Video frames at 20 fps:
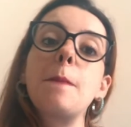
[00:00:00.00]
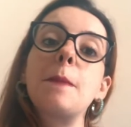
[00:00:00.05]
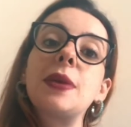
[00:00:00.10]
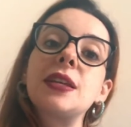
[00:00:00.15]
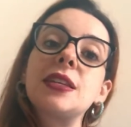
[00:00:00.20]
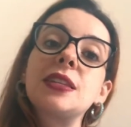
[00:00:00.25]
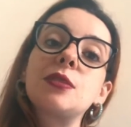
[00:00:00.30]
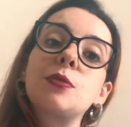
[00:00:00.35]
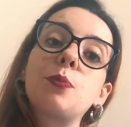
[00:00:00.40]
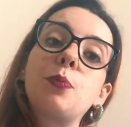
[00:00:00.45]

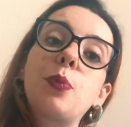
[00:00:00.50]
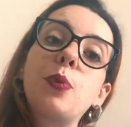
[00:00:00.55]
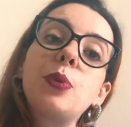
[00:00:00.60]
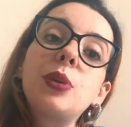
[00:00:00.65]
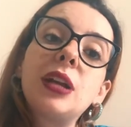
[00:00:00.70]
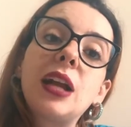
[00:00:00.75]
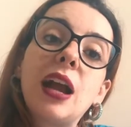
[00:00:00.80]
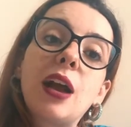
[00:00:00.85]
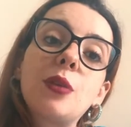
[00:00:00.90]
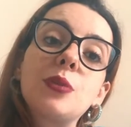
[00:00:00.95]
mas
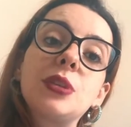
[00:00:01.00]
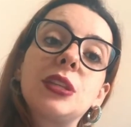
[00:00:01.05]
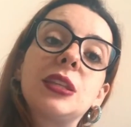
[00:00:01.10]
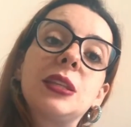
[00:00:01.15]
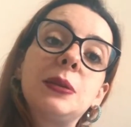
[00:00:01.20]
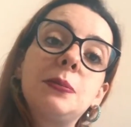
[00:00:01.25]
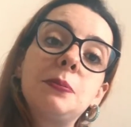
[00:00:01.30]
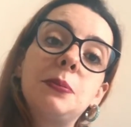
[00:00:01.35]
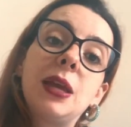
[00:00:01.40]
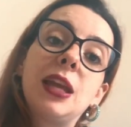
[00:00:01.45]
por causa
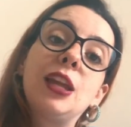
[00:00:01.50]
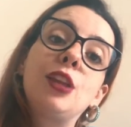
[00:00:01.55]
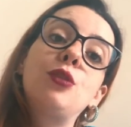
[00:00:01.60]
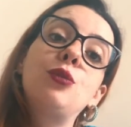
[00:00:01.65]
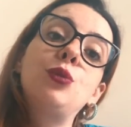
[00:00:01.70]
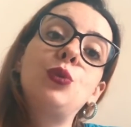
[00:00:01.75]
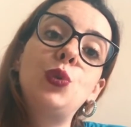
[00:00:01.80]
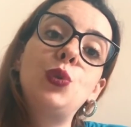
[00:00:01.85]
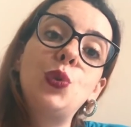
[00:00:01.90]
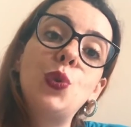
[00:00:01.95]
também também
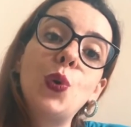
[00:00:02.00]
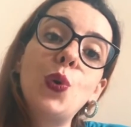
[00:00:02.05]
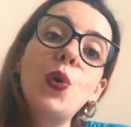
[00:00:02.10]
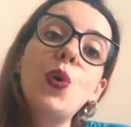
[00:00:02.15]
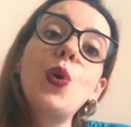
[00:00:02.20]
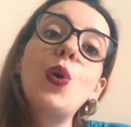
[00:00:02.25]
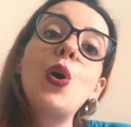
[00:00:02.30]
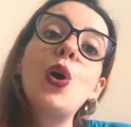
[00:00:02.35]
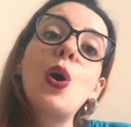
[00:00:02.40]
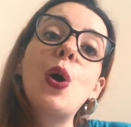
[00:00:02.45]

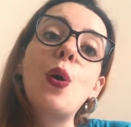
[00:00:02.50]
do